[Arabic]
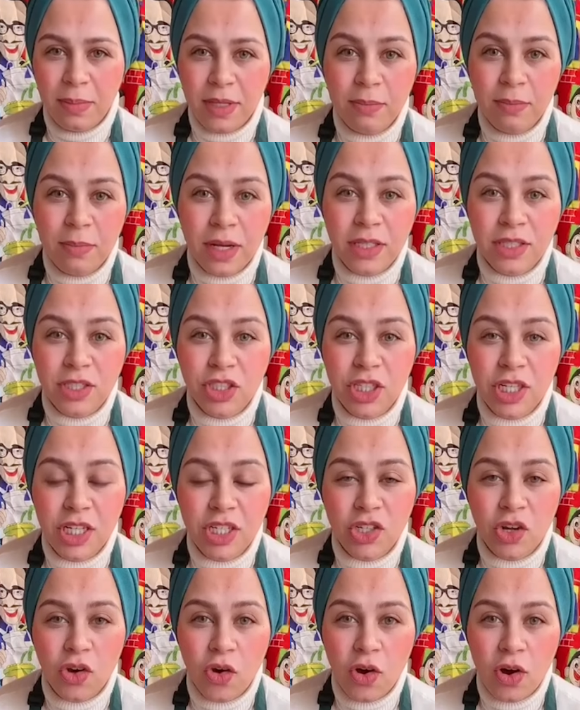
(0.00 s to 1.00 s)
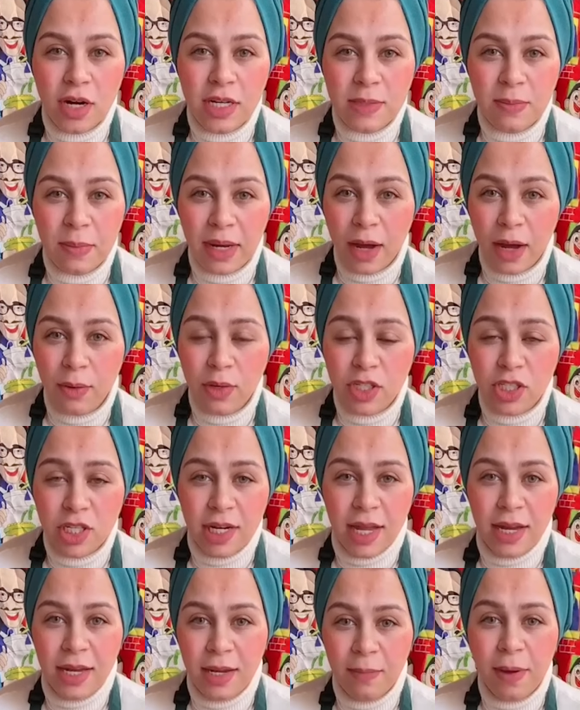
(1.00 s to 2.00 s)
ما نشيلش خالص ما نحاولش
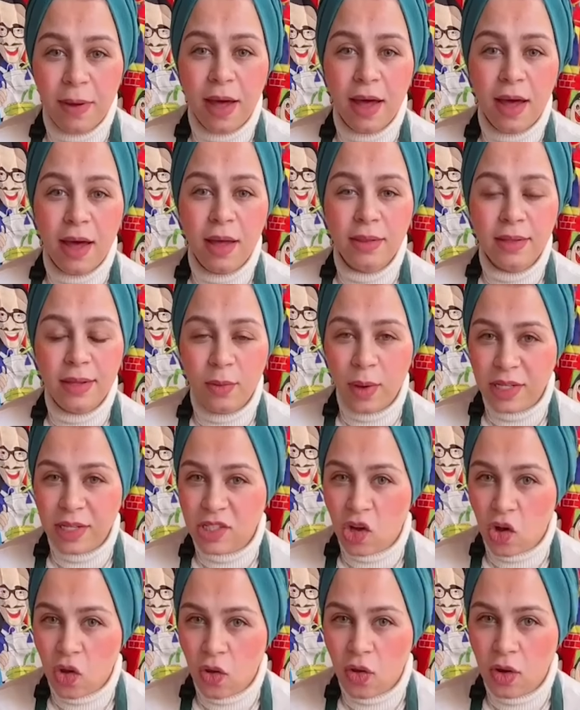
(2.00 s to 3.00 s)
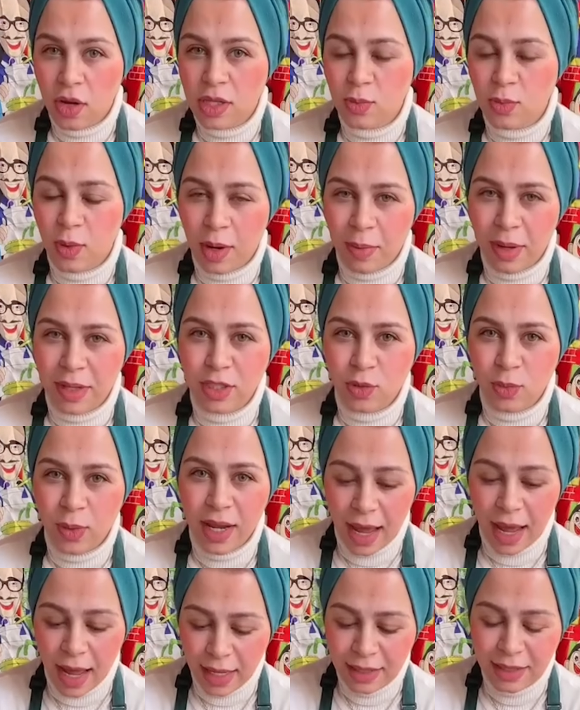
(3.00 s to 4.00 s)
نقلبها دلوقتي خالص ولا بعد شويه
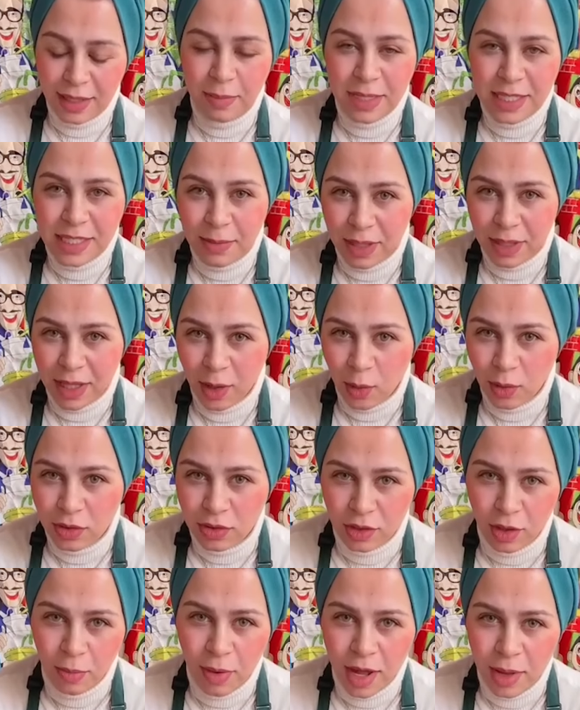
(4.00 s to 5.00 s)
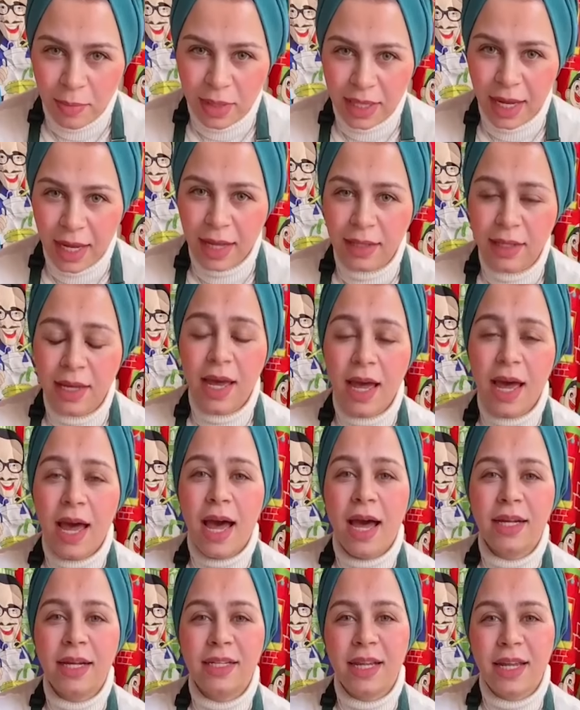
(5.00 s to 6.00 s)
لحد بس ما تاخد طبقه من تحت
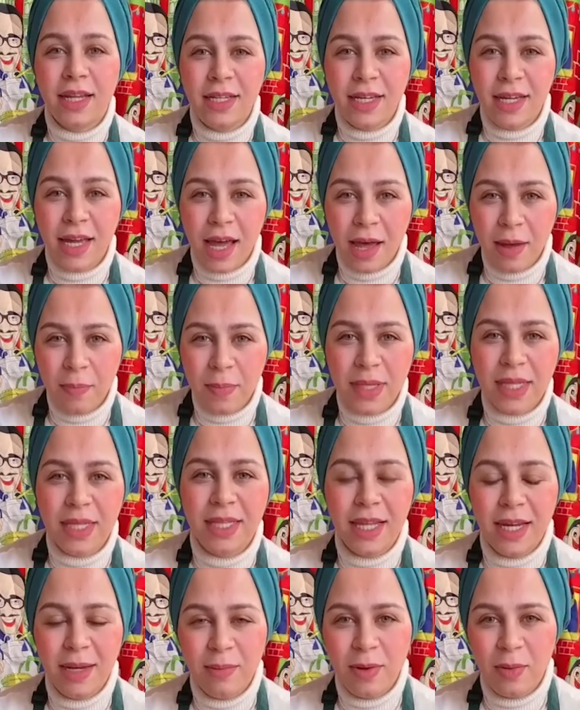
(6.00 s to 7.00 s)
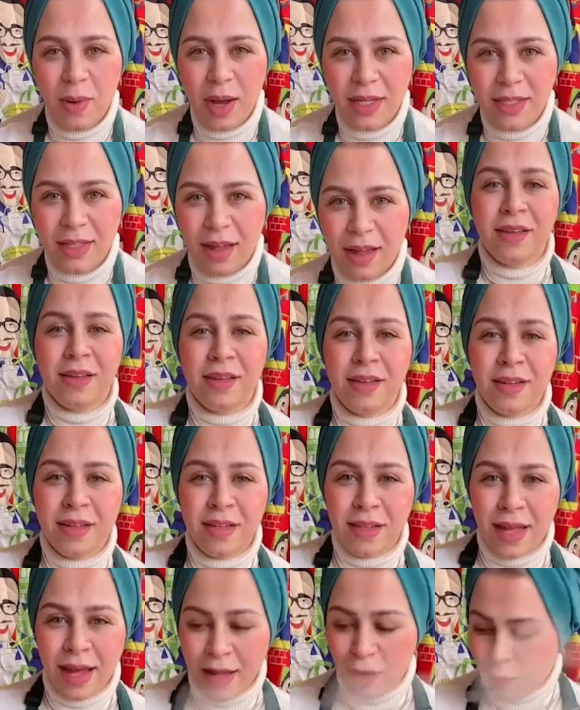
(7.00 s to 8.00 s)
هتلاقيها بتتقلب لوحدها
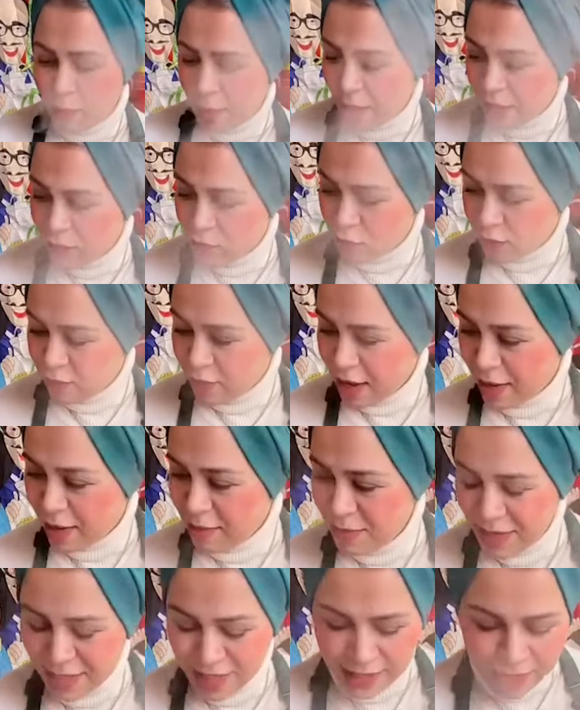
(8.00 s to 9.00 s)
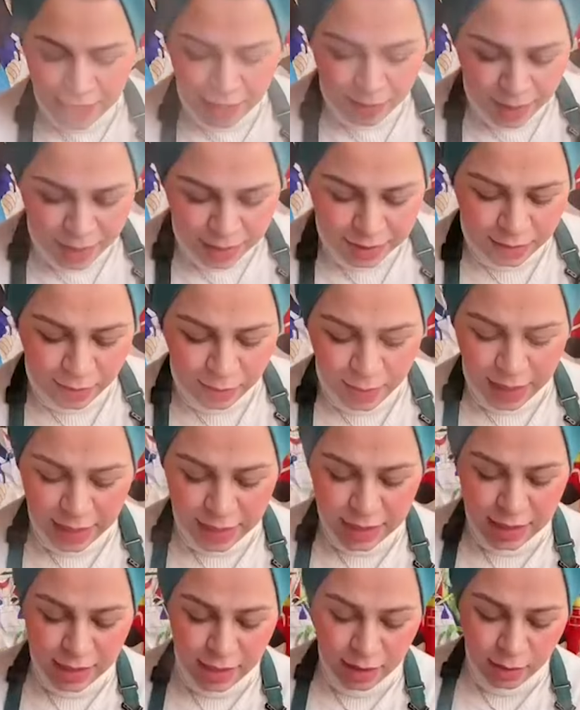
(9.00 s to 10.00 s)
تعالوا بقى نشوفها عامله ازاي بقى
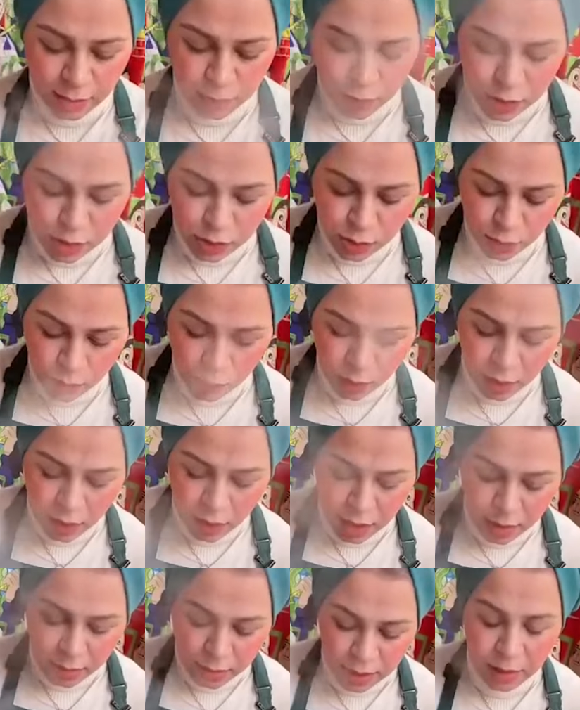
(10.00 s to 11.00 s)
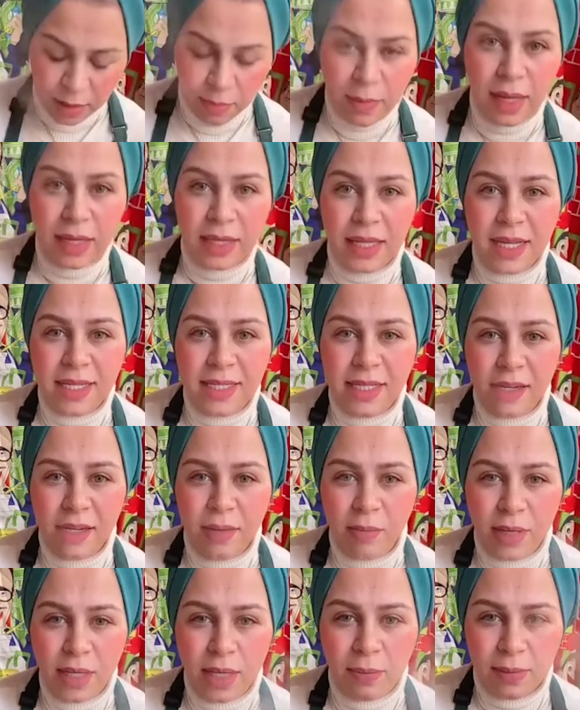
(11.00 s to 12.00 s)
دلوقتي بصوا ابتدت بقى تنزل
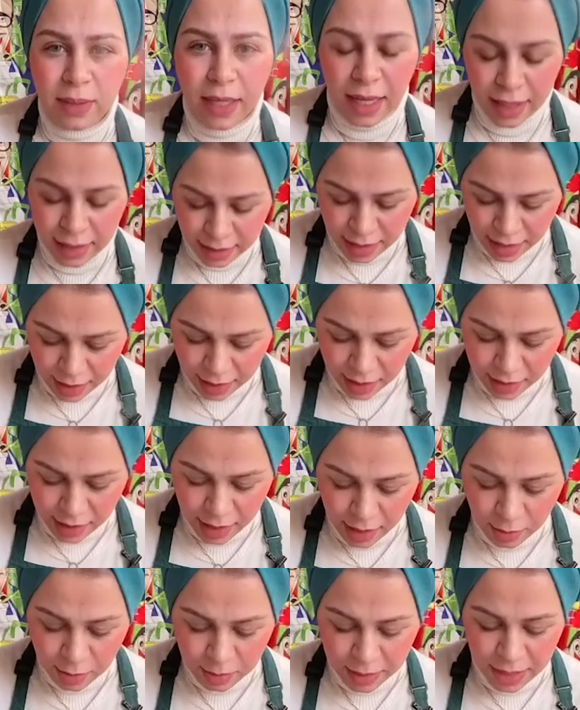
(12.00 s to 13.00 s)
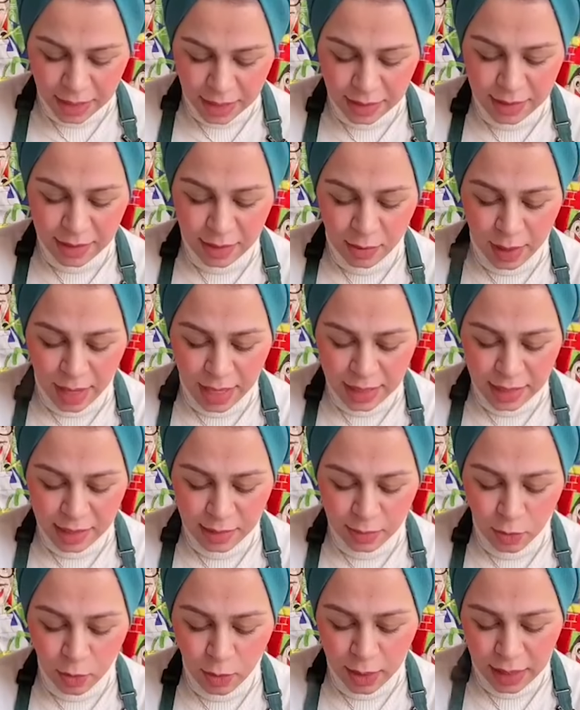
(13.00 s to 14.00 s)
الميه بتاعتها كده وابتدت دلوقتي
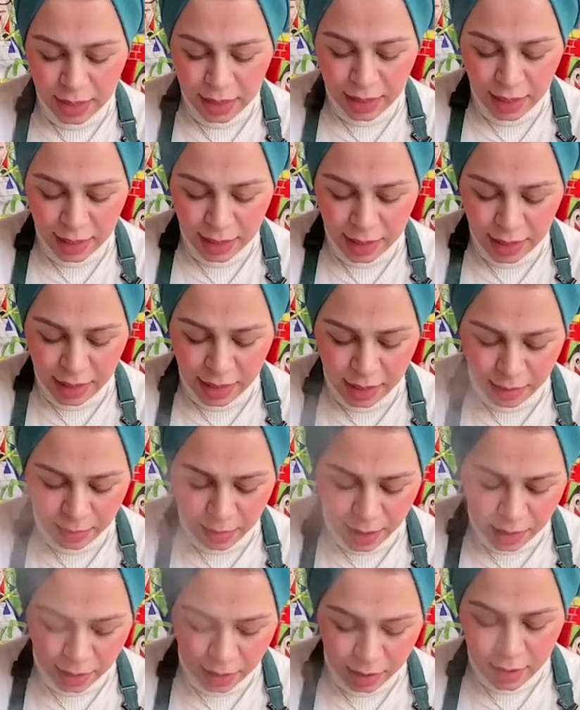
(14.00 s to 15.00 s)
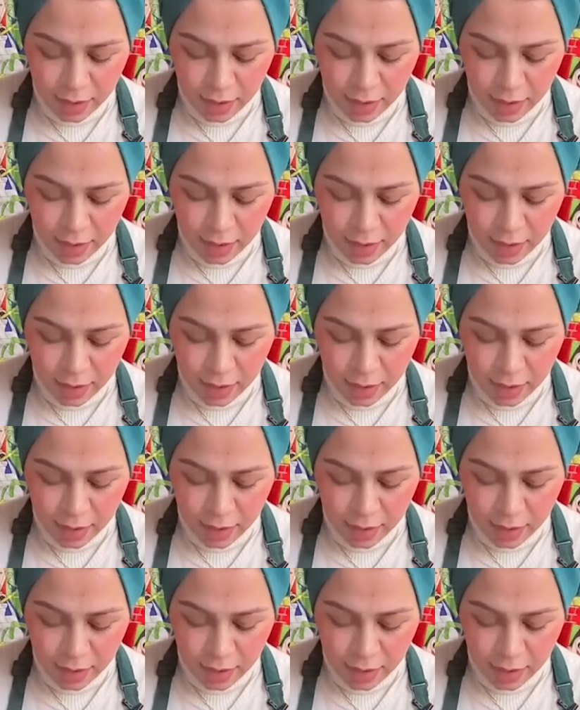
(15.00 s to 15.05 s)
ممكن ان احنا نقلبها